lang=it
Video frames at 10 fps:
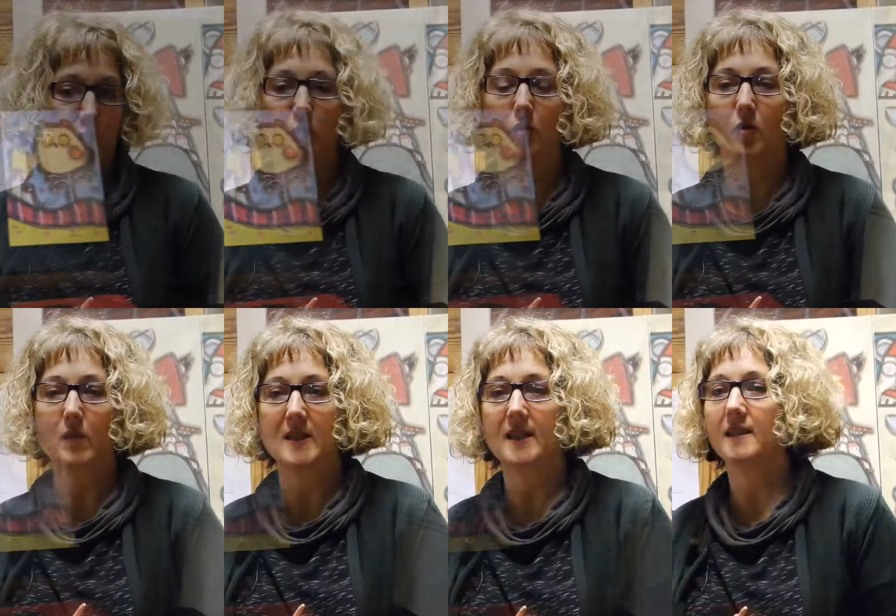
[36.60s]
appunto
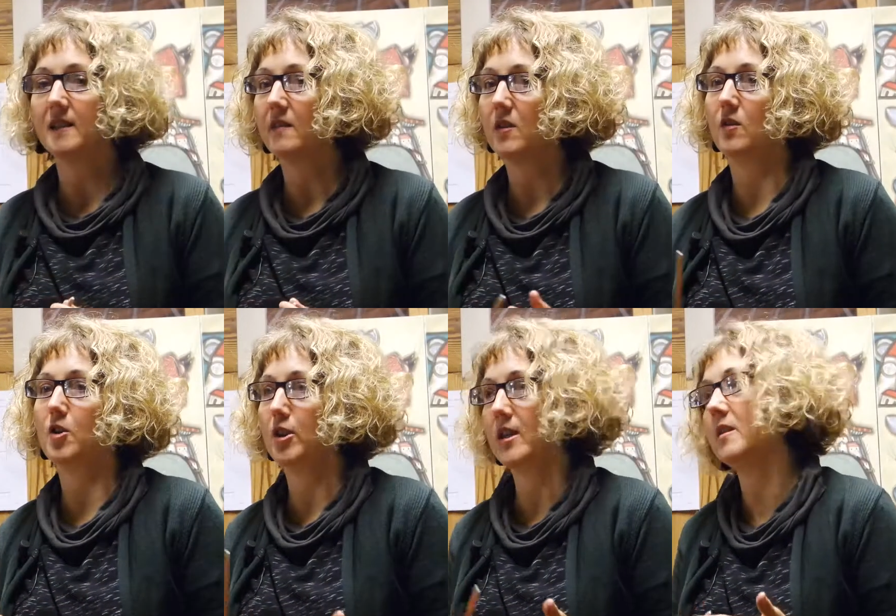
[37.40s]
sono passata attraverso
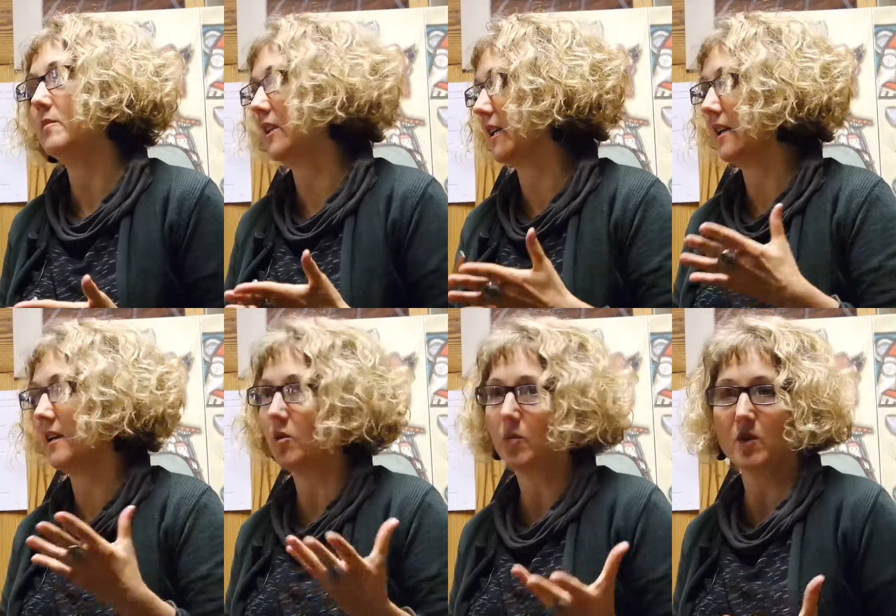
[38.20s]
la ceramica,
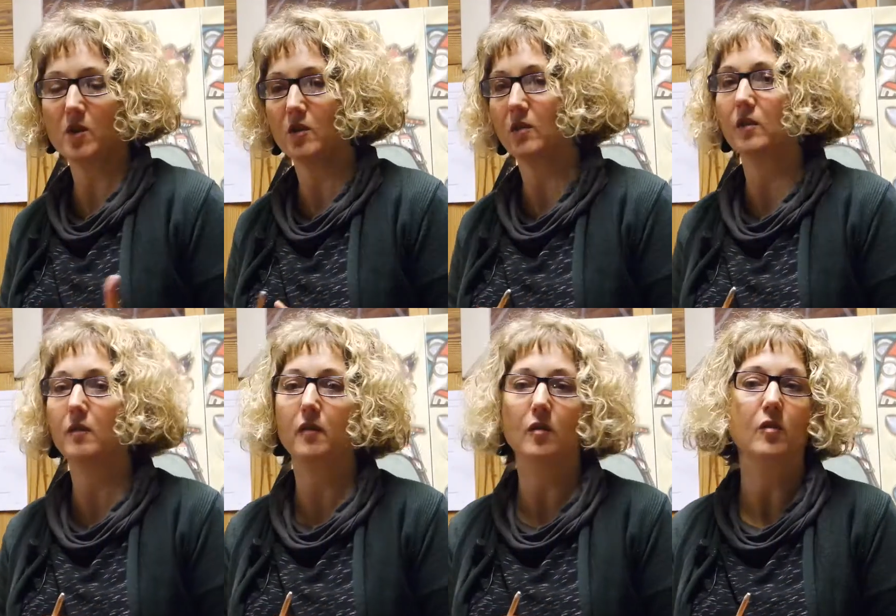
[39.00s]
la composizione
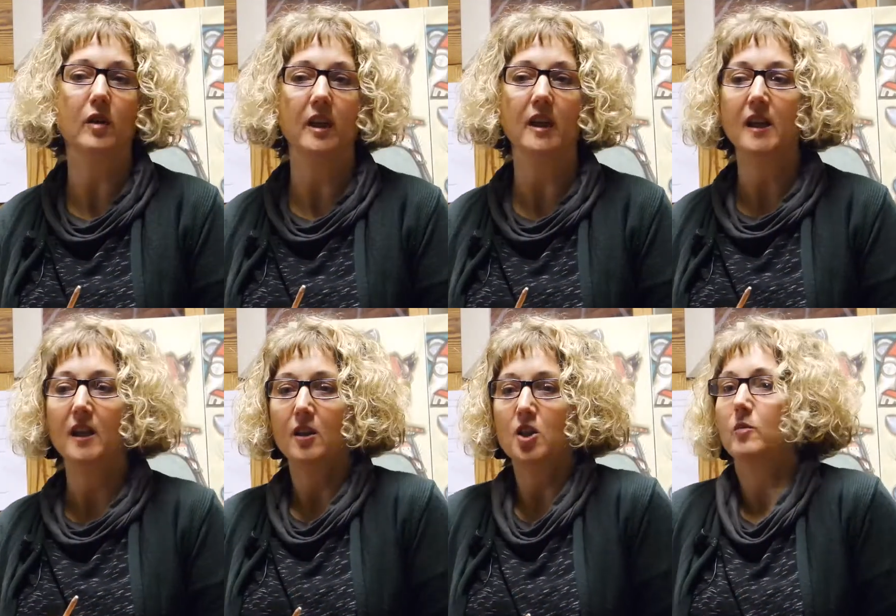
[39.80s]
di fiori,
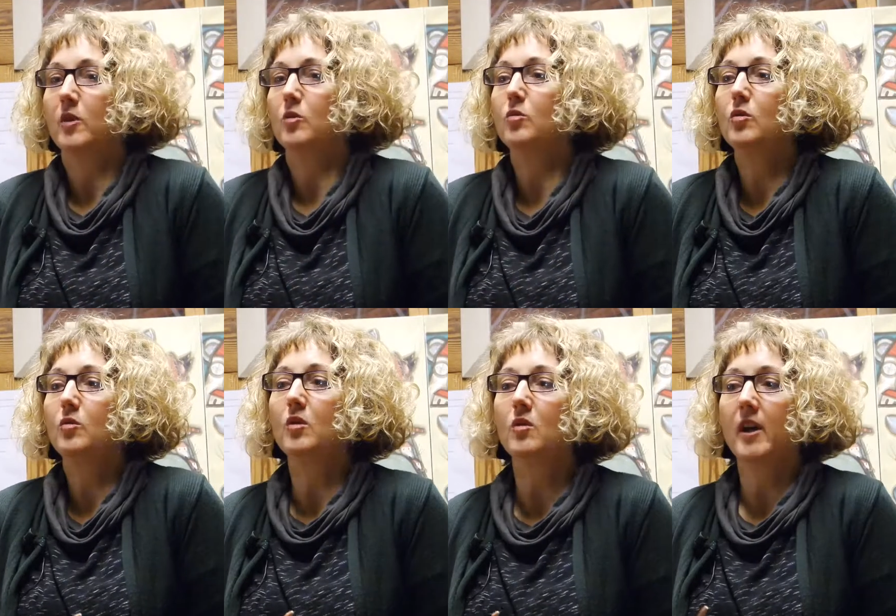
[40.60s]
diciamo che
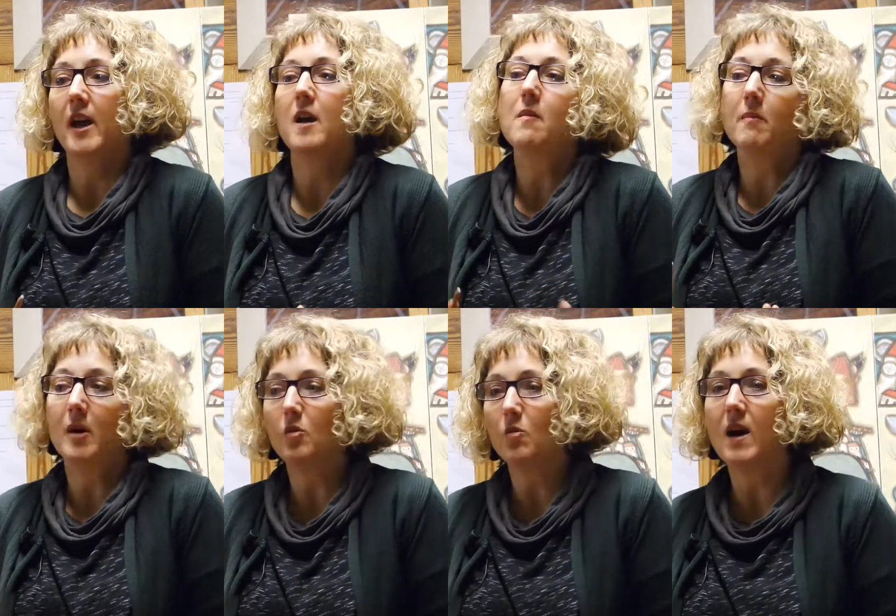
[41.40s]
tutto quello che è
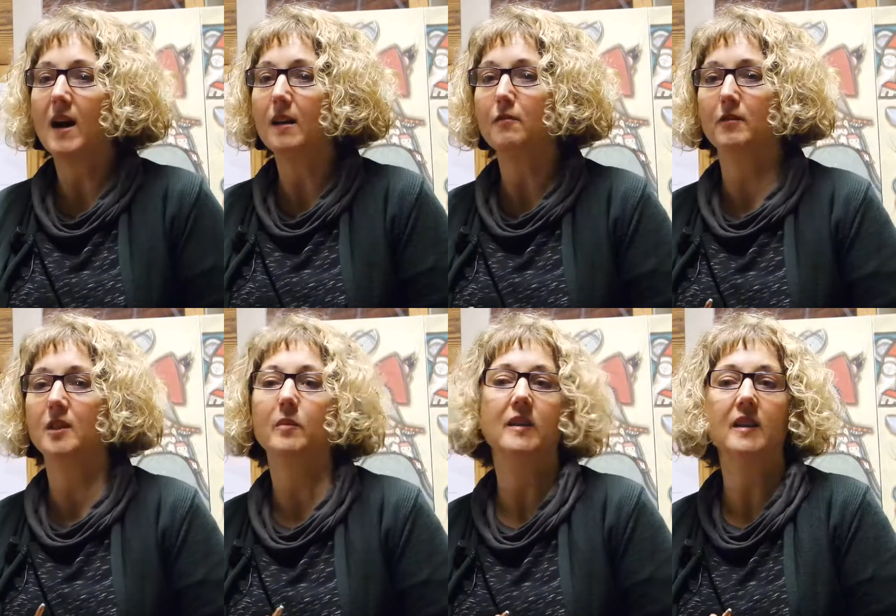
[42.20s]
manuale
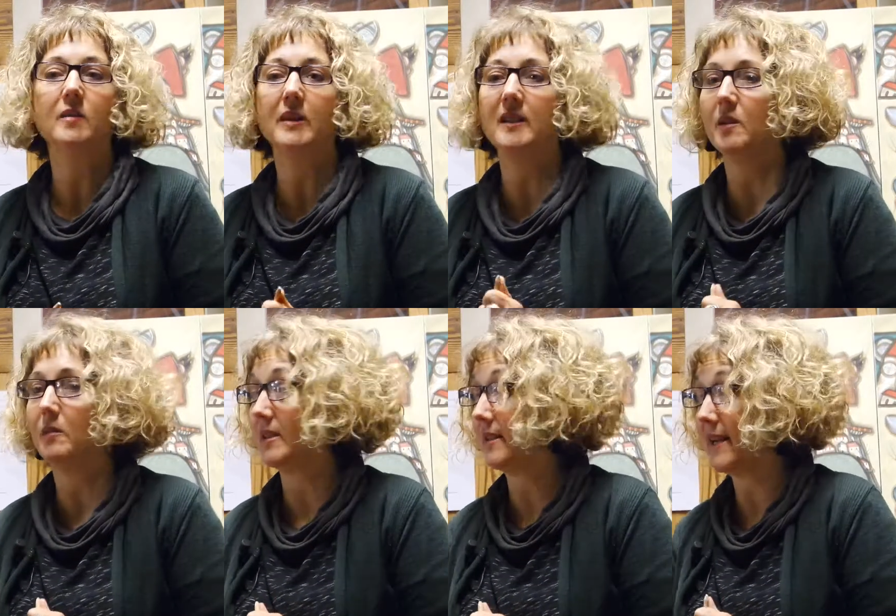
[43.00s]
fondamentalmente
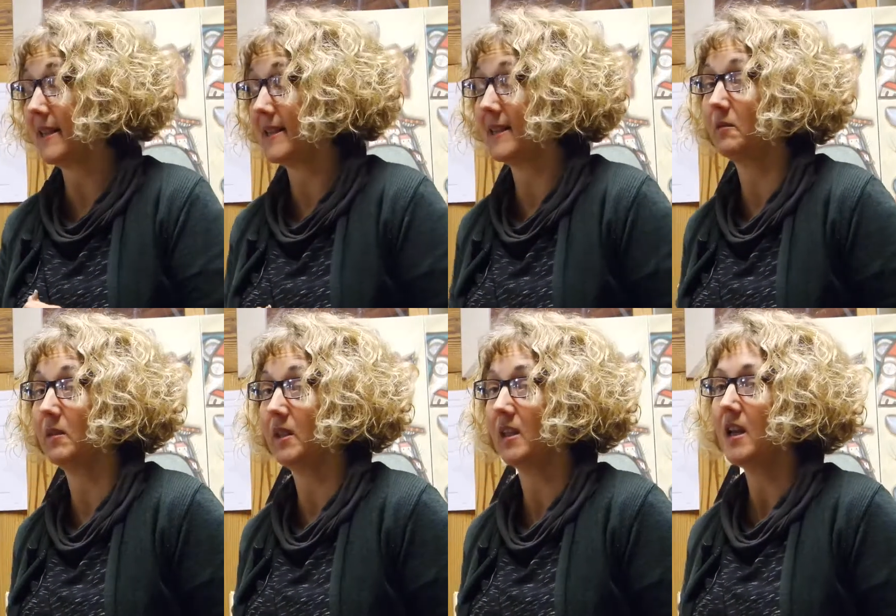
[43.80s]
mi interessa,
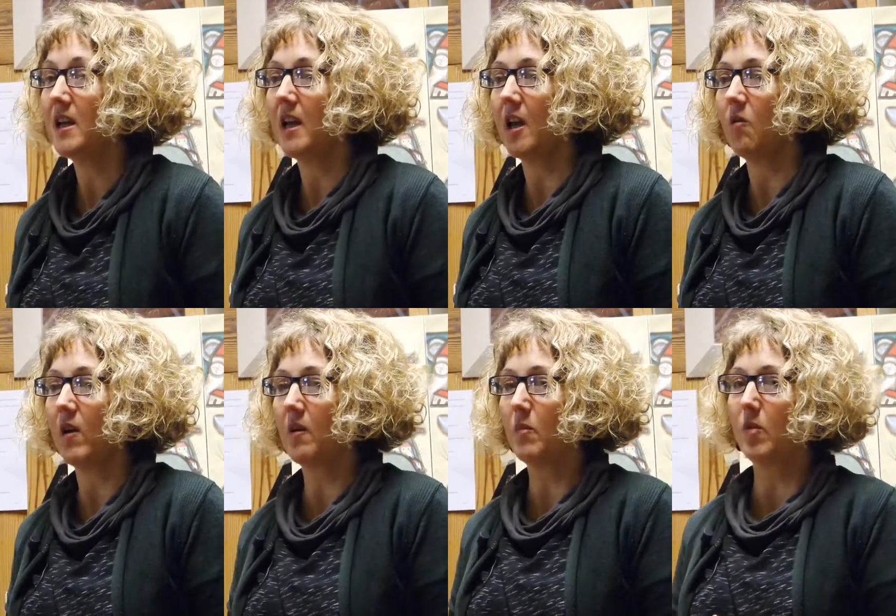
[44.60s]
quindi è
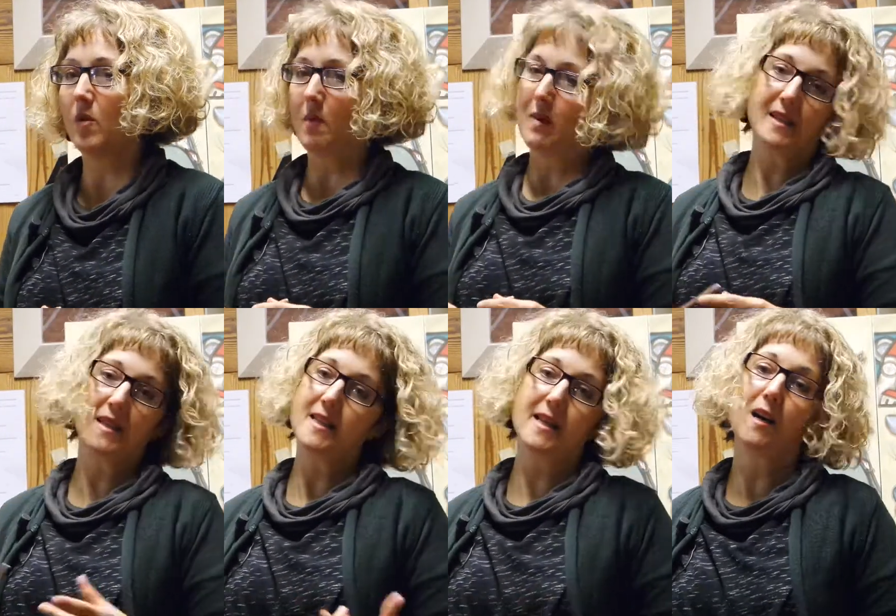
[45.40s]
un campo
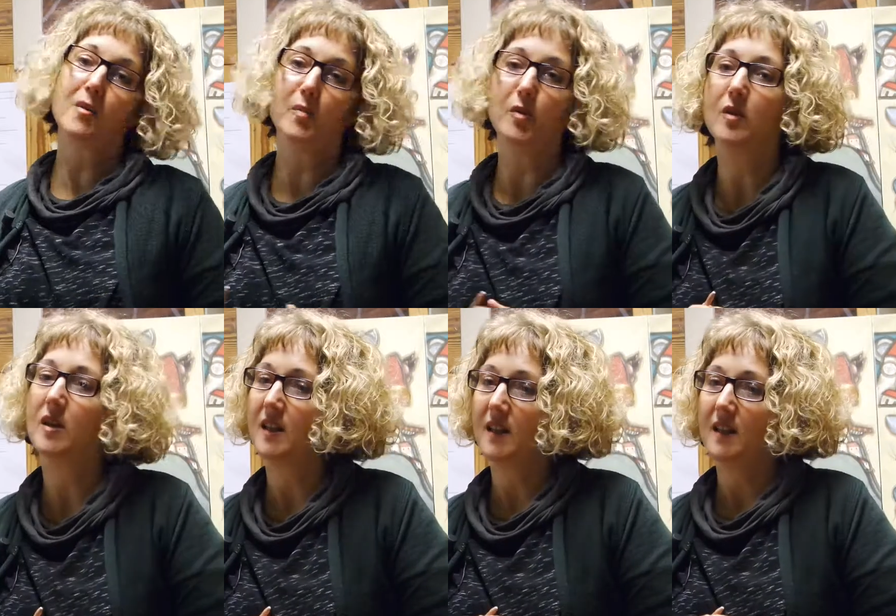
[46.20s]
abbastanza ampio
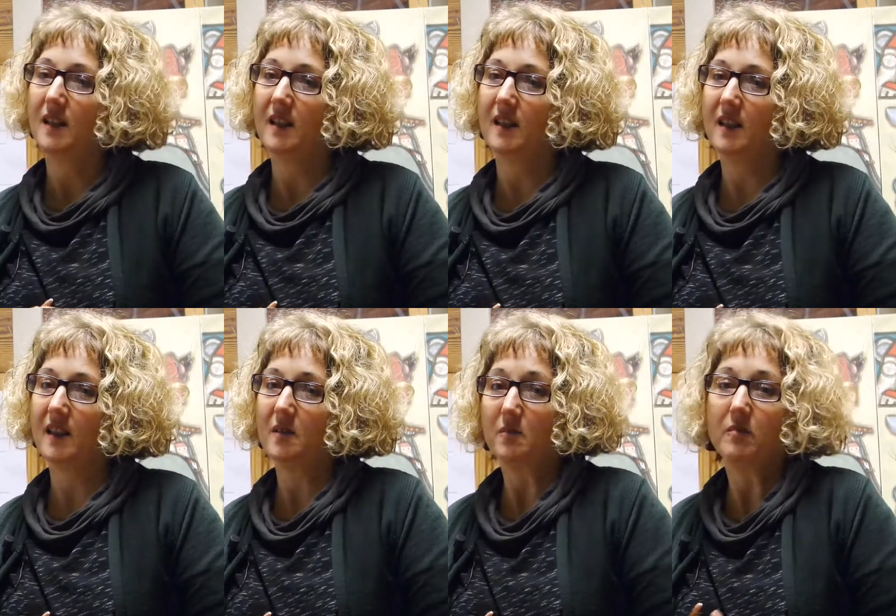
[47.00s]

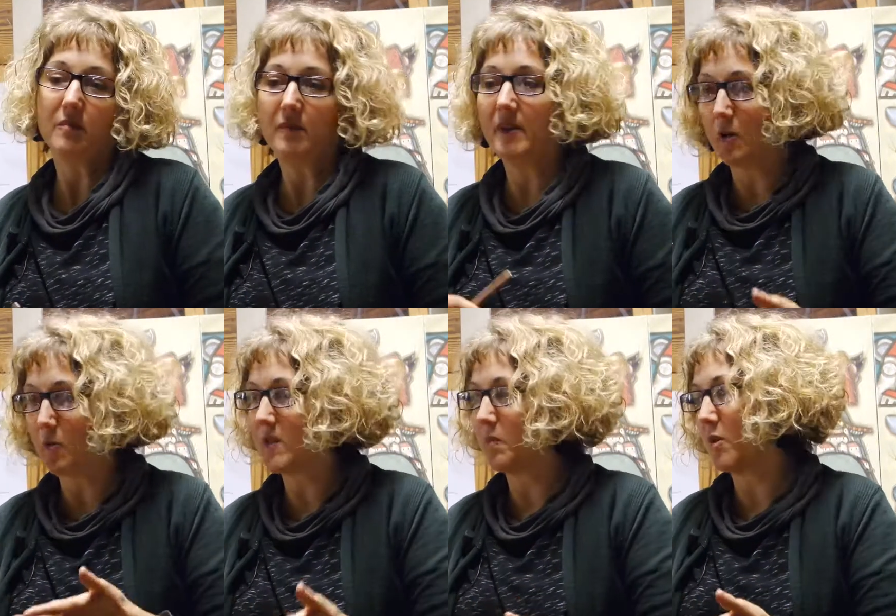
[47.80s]
eh, da
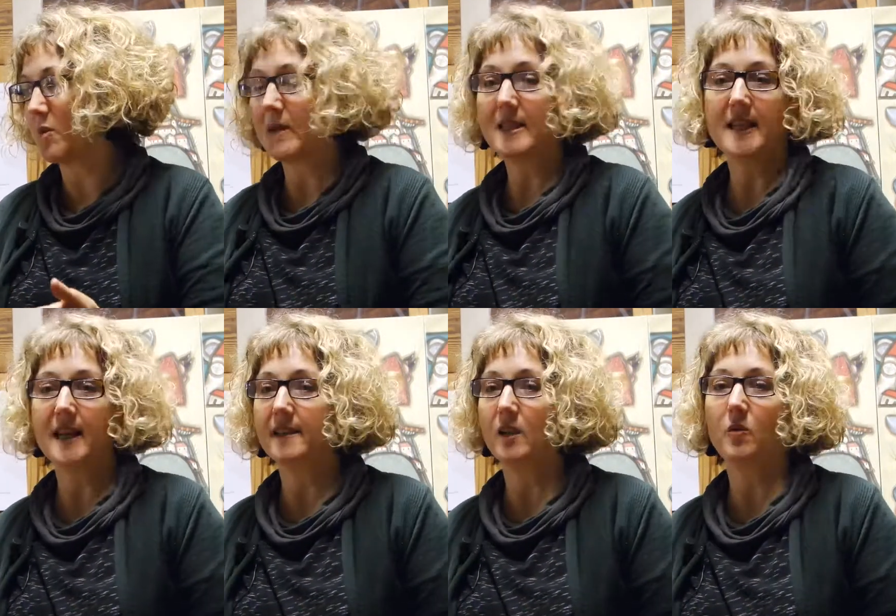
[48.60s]
cui si può spaziare